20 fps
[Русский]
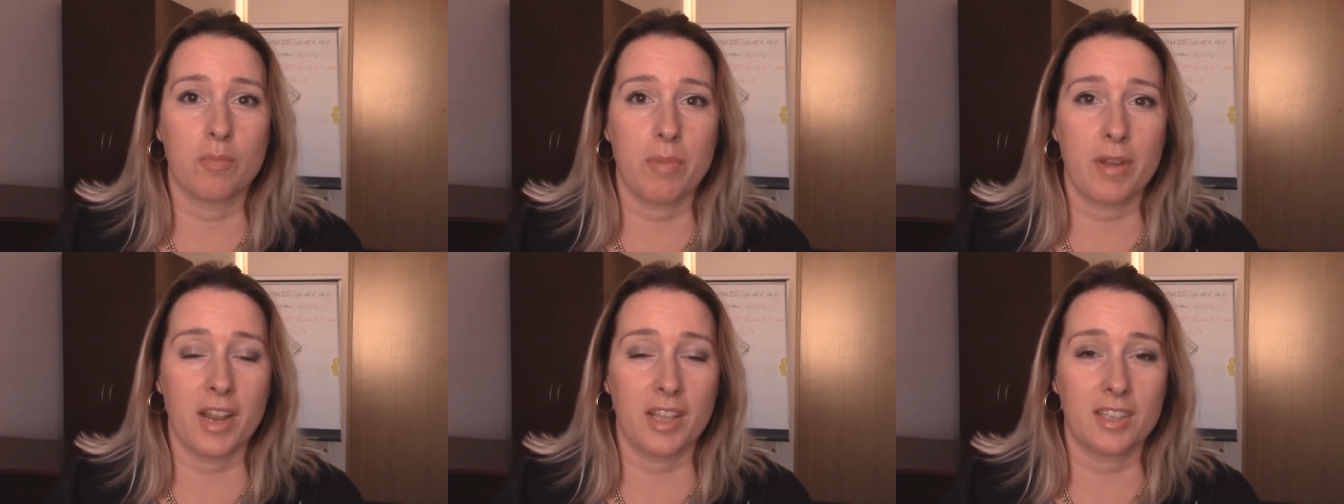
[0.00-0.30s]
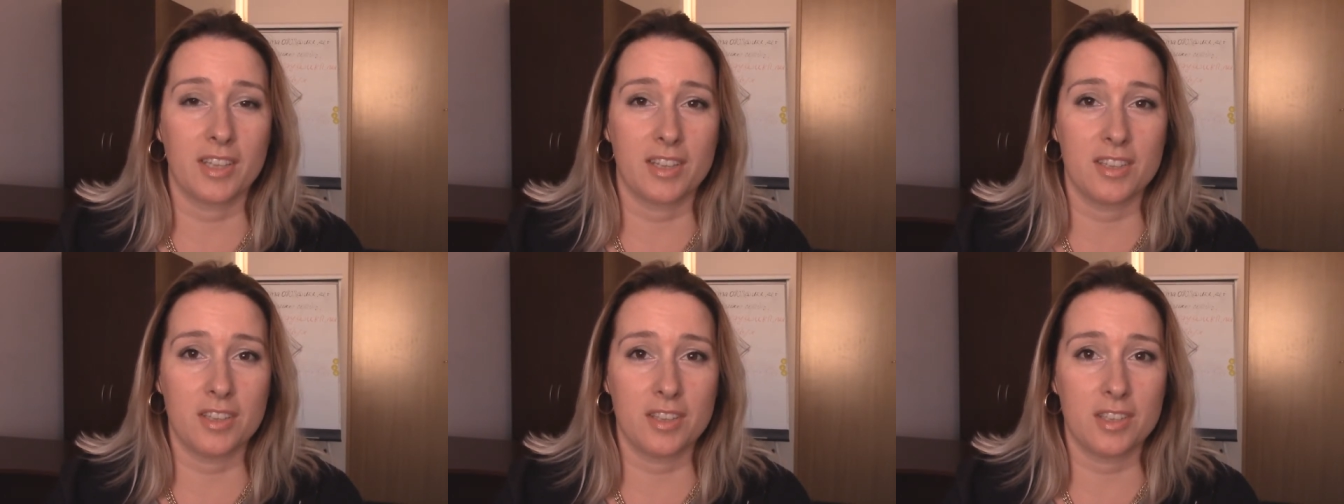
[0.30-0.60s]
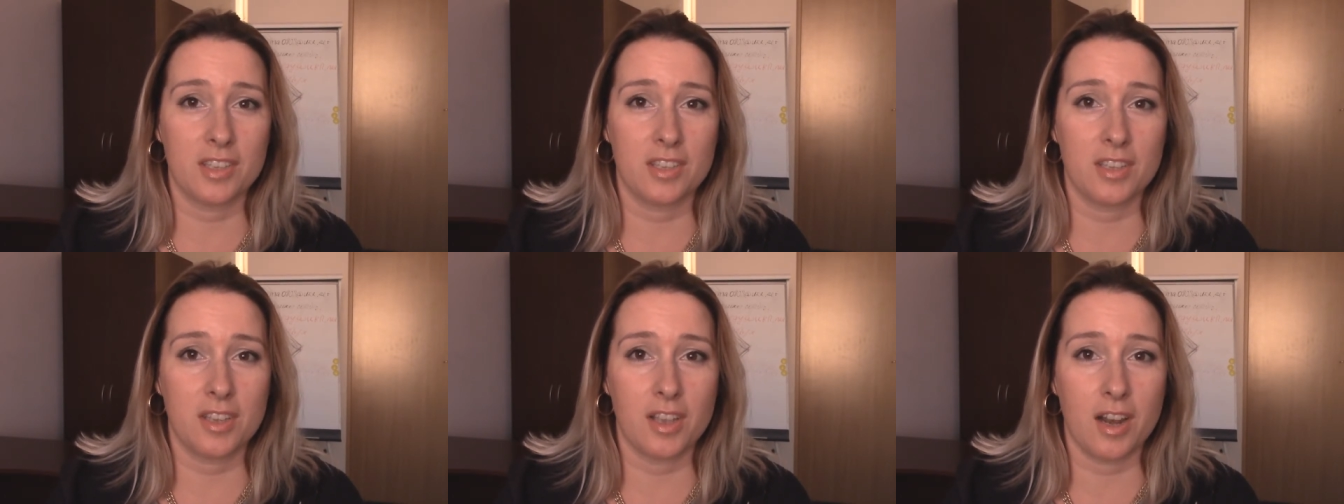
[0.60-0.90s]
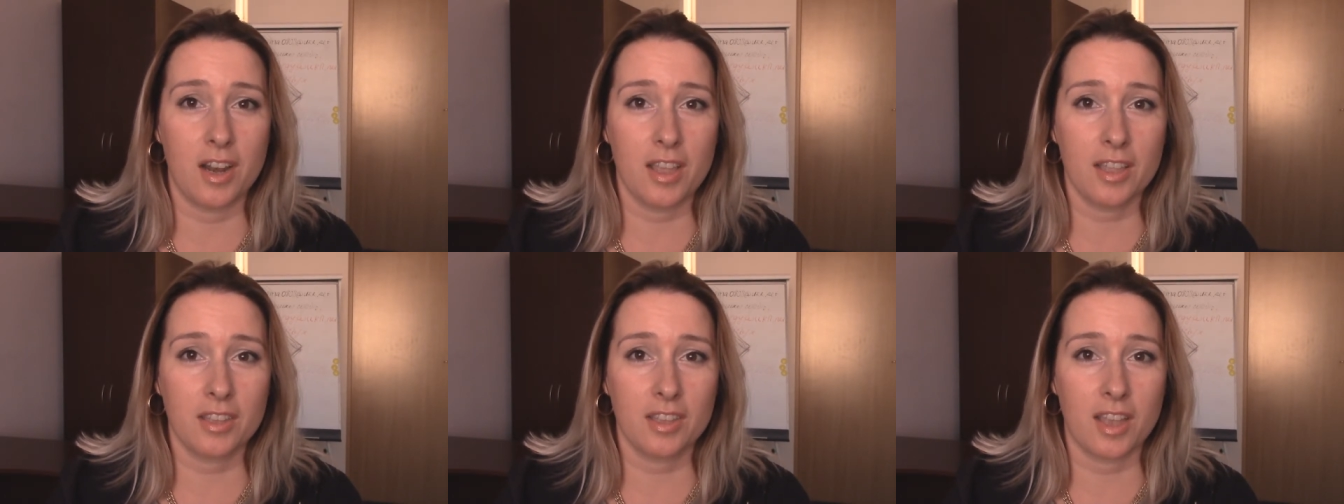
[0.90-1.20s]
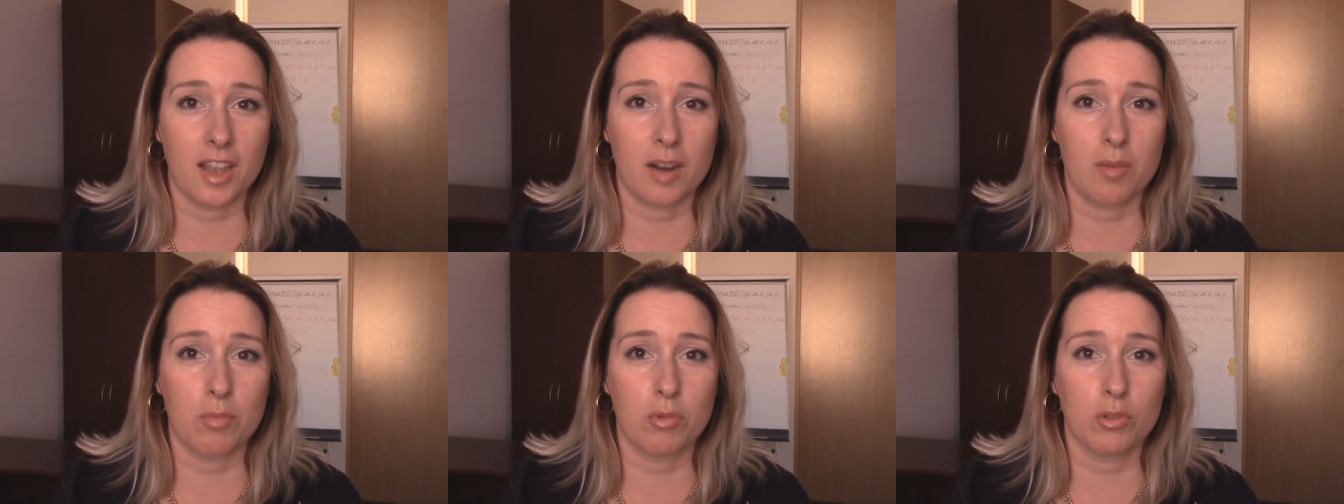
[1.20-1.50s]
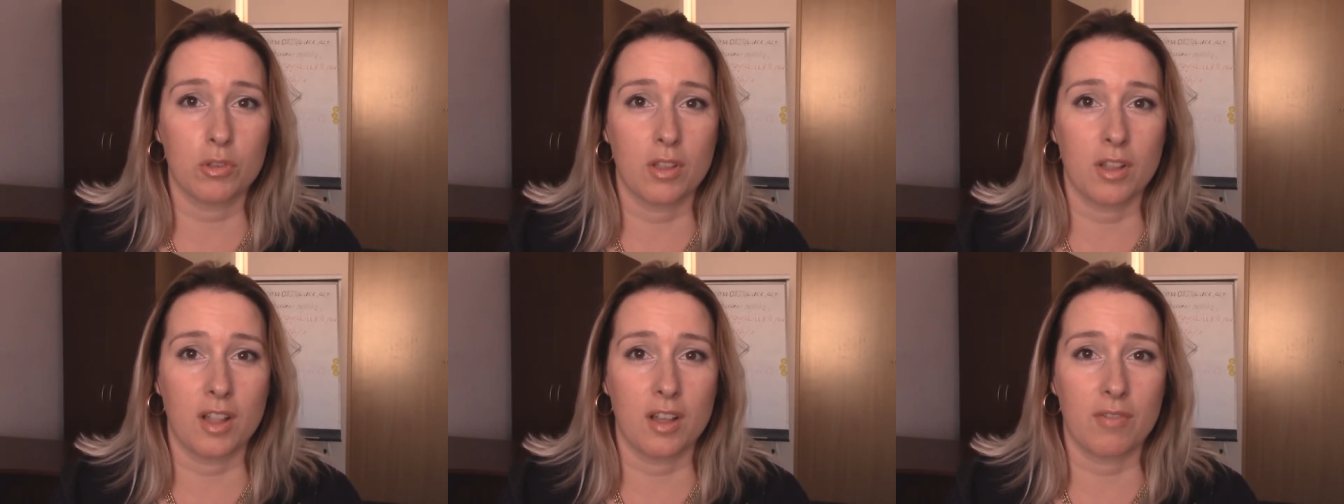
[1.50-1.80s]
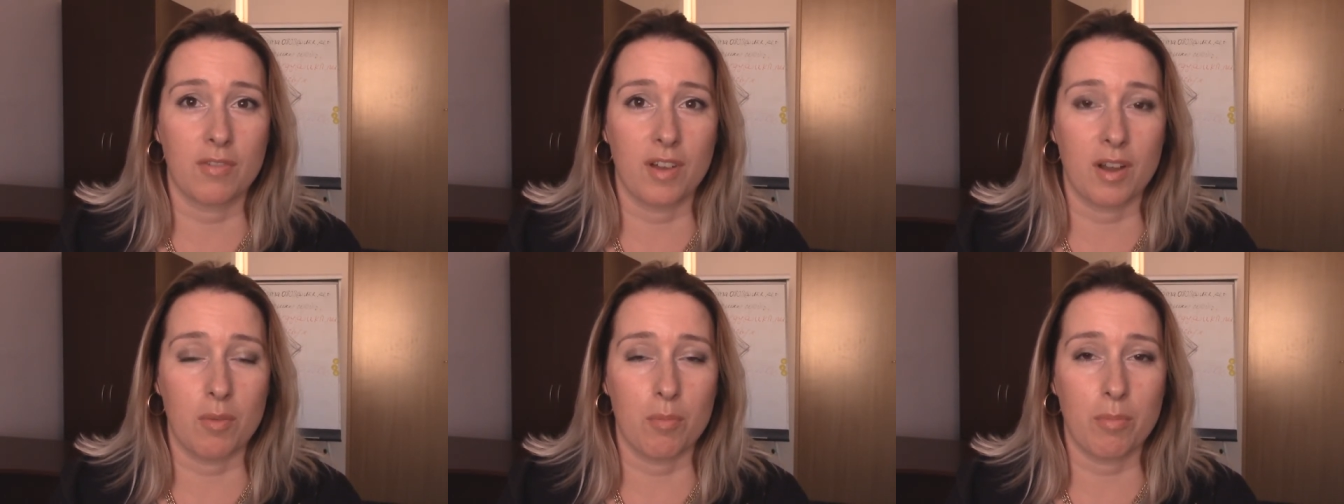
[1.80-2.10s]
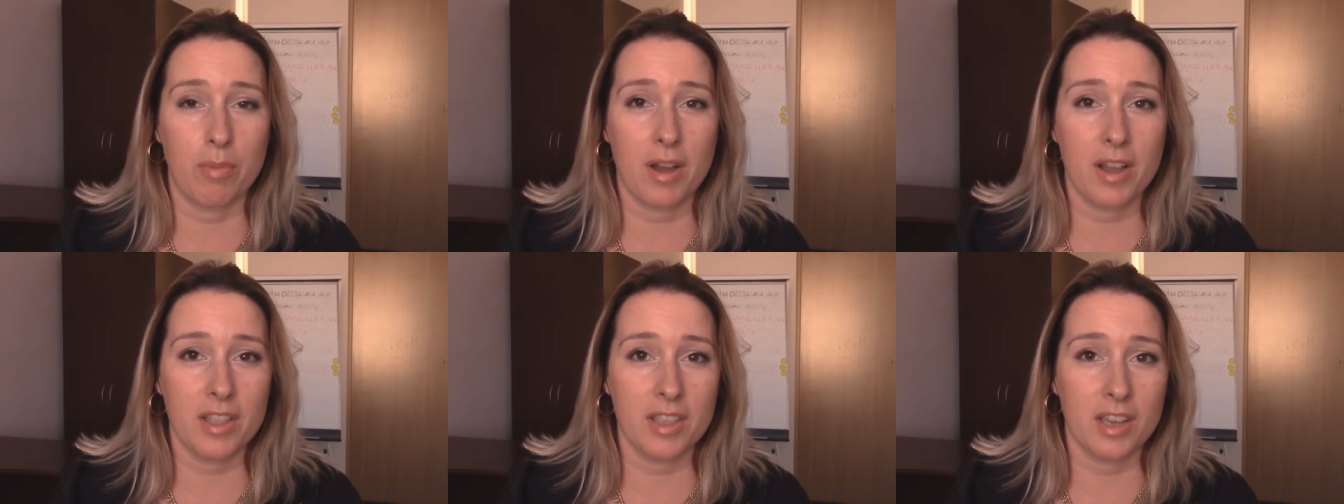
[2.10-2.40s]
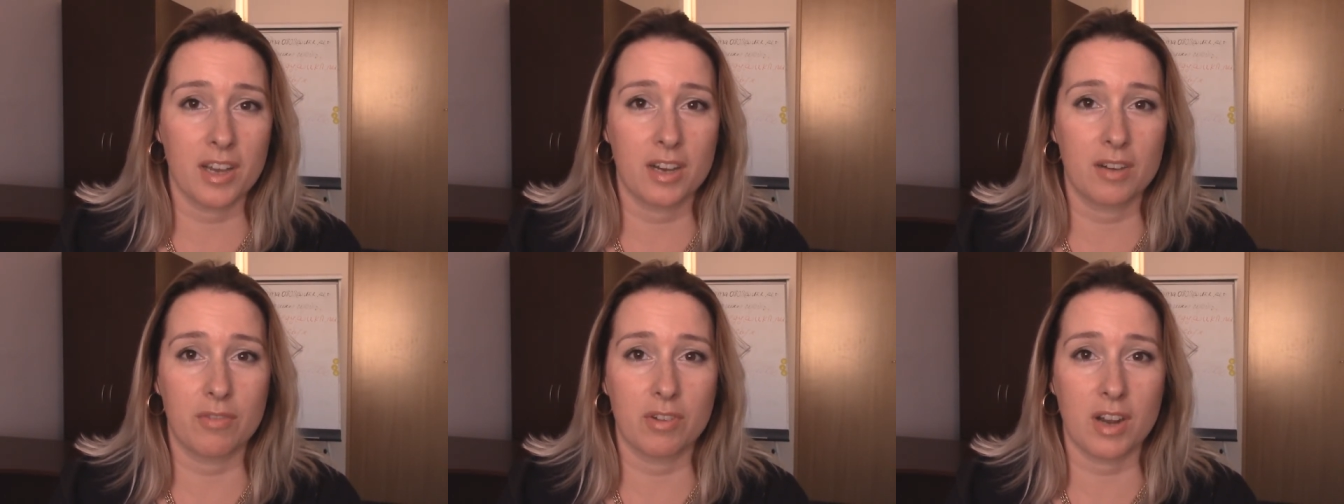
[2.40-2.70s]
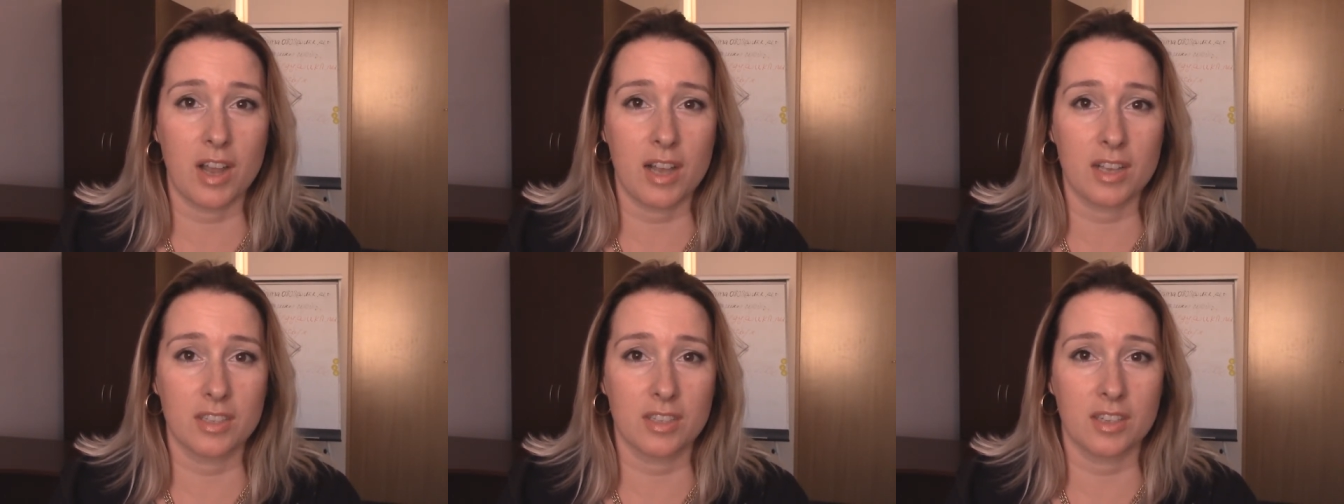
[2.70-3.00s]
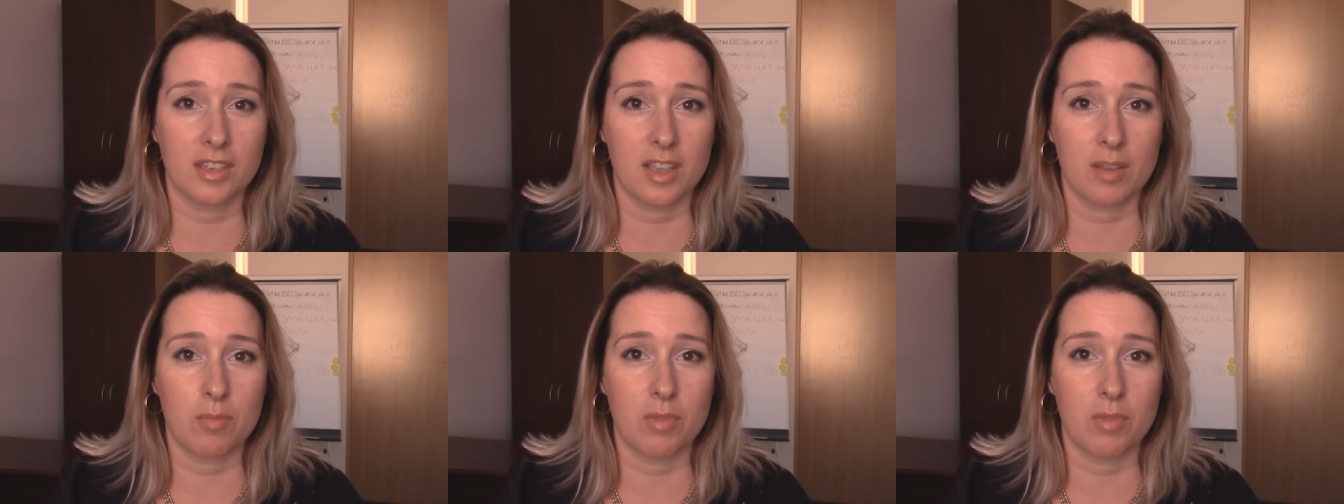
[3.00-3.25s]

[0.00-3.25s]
э, порядка 10 лет, я работала в компаниях в разных,